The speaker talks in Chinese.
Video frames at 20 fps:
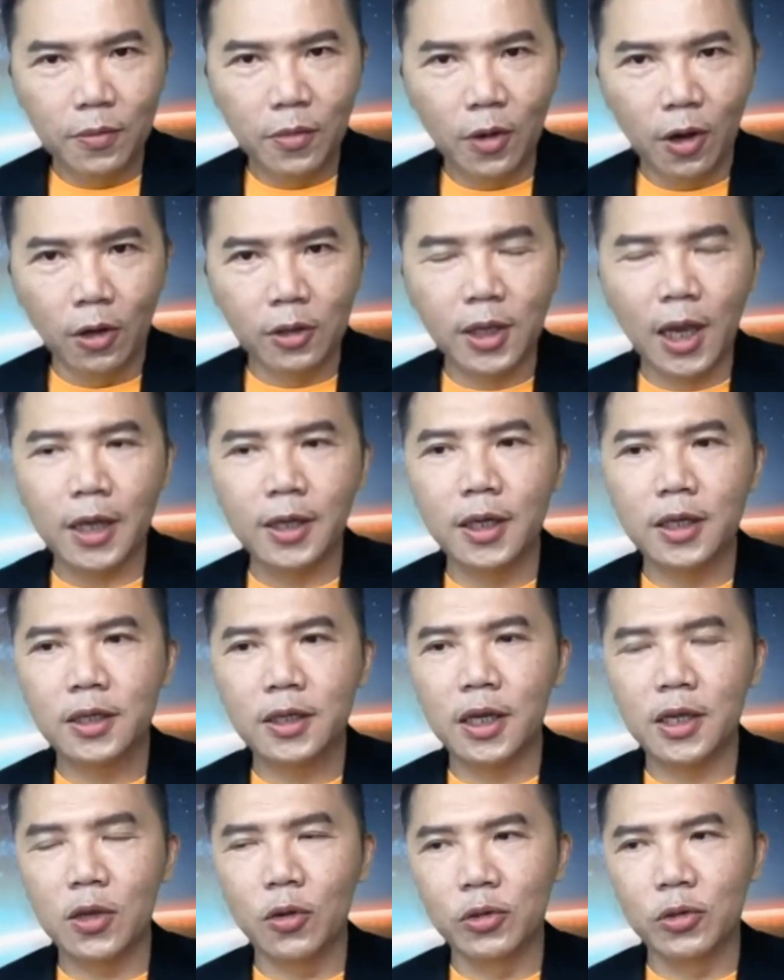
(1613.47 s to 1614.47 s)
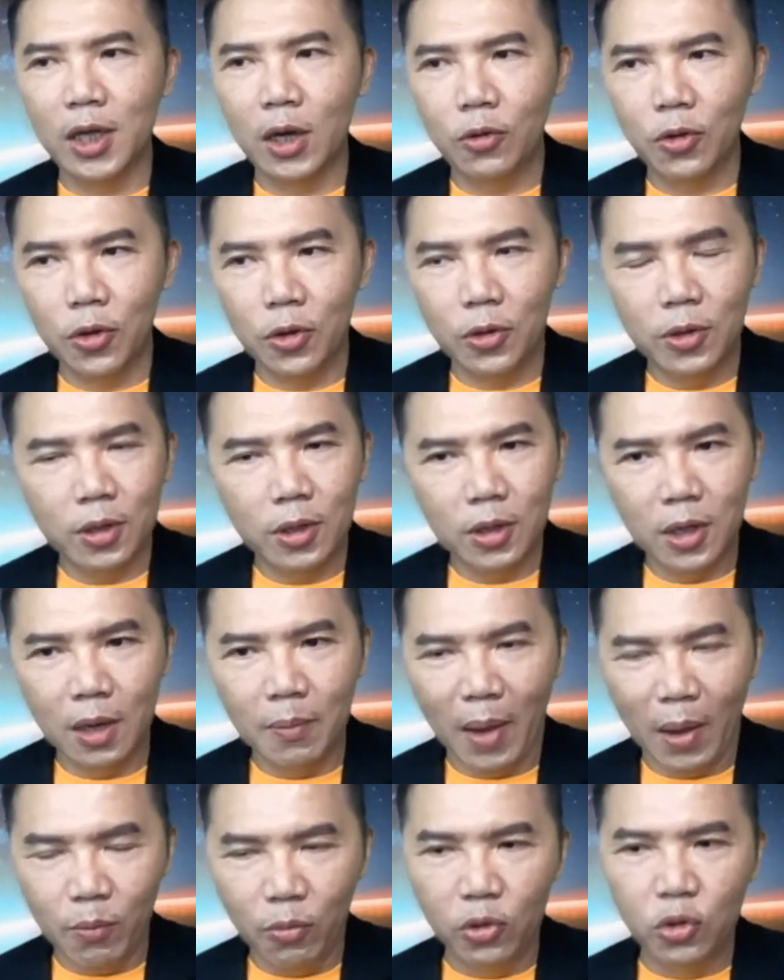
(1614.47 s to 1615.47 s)
哦，它的这个有效率也
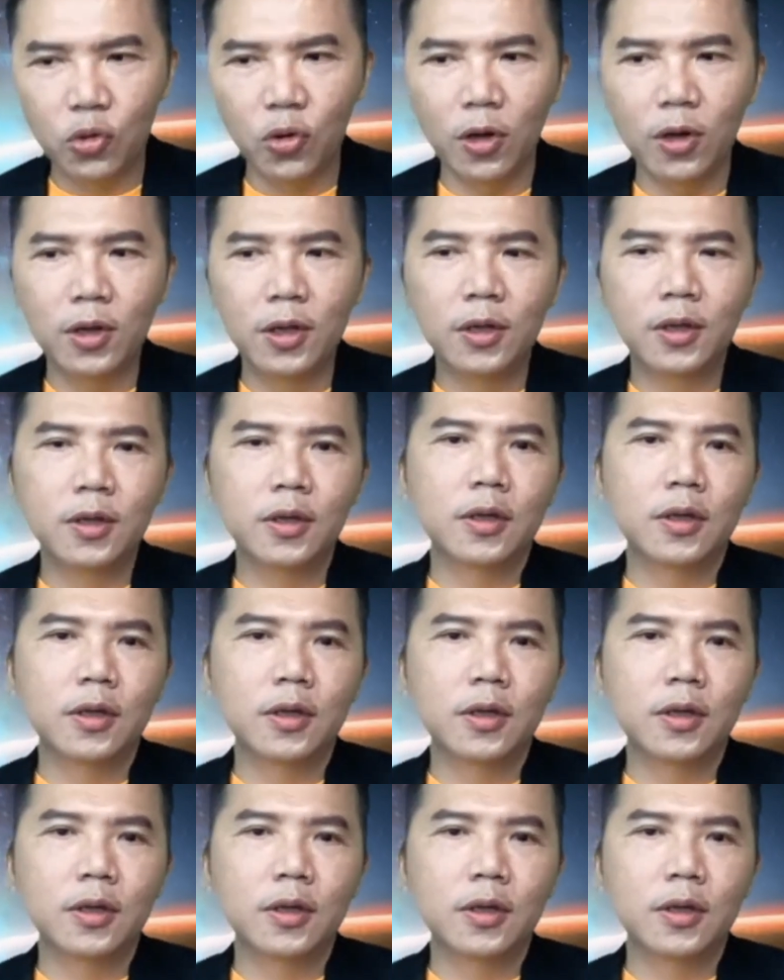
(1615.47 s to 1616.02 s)
蛮不错，